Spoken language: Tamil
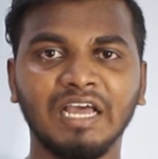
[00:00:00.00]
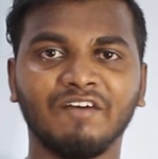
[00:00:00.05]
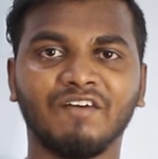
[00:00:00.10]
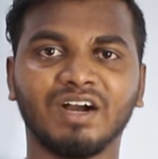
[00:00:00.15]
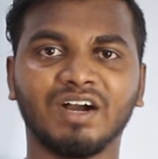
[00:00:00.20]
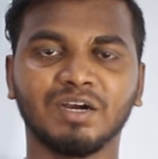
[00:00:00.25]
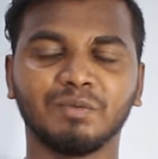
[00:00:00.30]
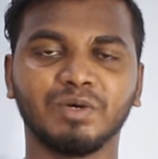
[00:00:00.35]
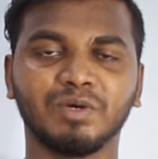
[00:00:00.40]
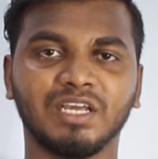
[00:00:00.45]

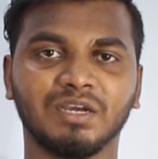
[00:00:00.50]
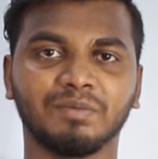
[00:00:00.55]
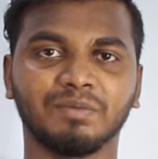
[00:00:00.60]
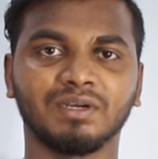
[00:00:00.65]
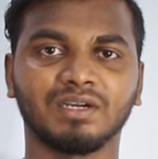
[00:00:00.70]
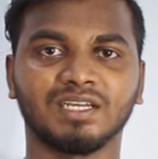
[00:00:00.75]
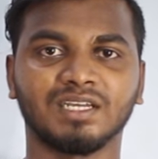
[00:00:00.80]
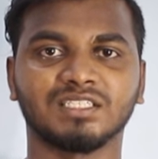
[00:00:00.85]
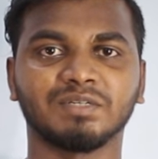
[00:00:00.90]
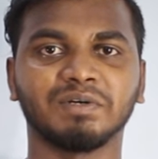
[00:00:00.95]
வாங்க
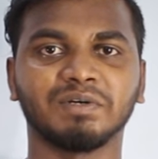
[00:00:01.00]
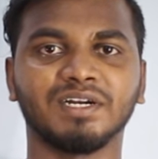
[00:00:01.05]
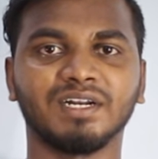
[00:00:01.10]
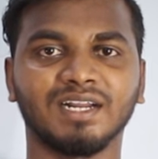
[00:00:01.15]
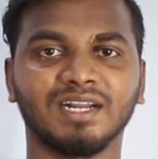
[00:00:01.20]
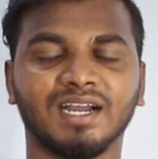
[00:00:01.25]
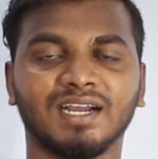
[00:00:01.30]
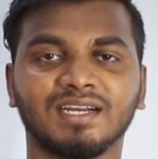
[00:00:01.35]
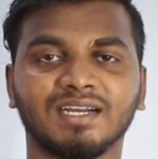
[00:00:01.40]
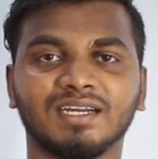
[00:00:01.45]
முடியாமல்
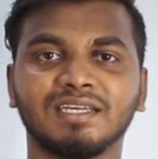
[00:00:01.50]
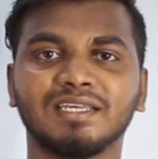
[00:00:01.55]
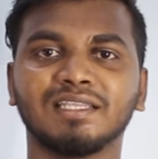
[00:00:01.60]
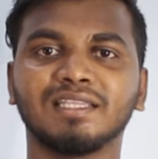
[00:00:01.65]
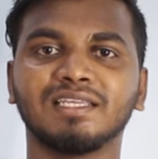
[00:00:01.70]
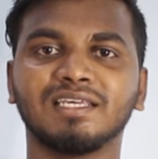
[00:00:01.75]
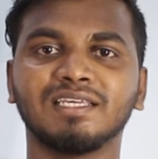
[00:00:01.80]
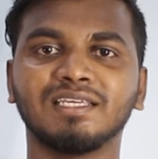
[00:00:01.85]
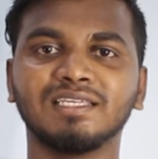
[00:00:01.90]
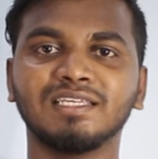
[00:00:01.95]
கஷ்டப்பட்டுருக்காங்க இருக்காங்க
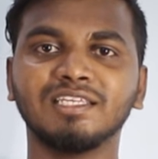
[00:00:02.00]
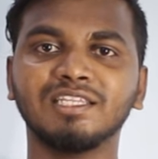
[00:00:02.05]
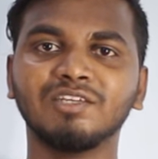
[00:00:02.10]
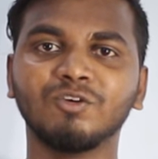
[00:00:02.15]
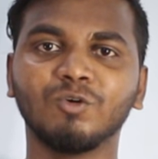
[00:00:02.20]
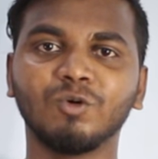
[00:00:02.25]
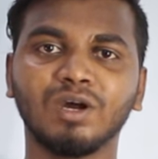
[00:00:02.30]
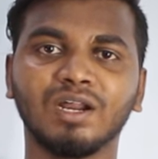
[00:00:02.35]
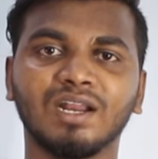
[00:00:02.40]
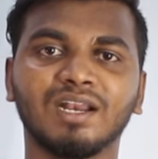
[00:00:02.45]
இது இது
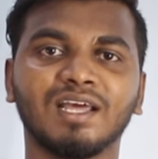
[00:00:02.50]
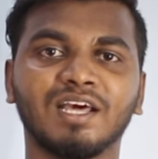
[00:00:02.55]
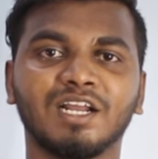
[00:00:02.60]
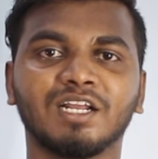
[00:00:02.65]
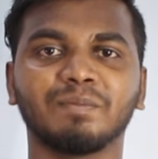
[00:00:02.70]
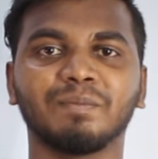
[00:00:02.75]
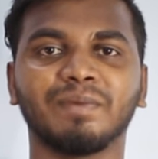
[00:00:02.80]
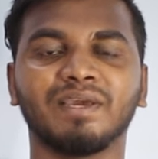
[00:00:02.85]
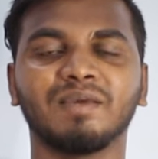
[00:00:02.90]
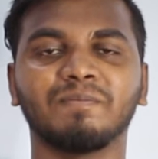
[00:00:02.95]
உங்கள்
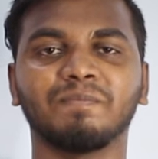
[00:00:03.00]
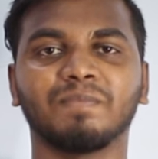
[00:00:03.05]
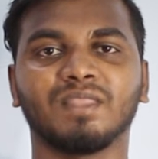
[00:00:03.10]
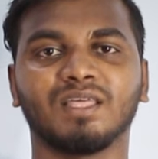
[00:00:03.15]
எல்லாருக்குமே